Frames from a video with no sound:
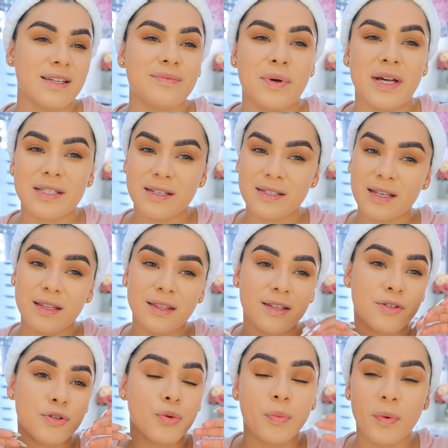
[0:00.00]
Es más, se
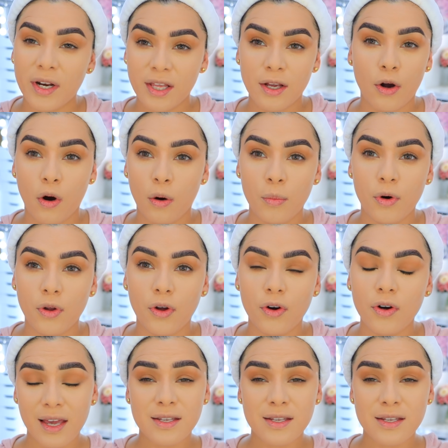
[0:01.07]
siente súper incómodo,